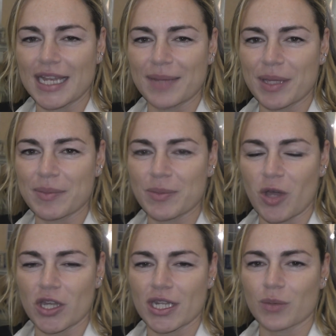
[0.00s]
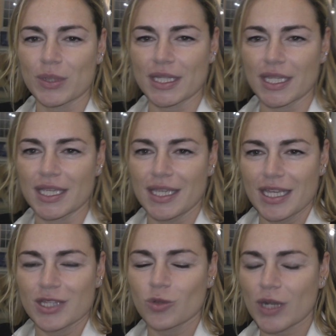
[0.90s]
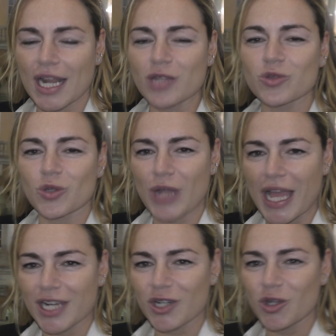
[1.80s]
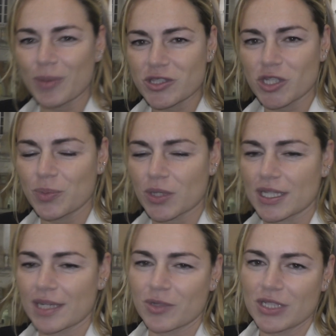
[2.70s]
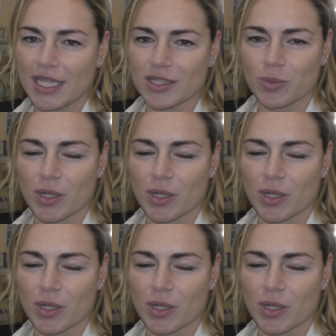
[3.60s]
nella, mia memoria, quindi durerà tutto un anno ma ce le porteremo dietro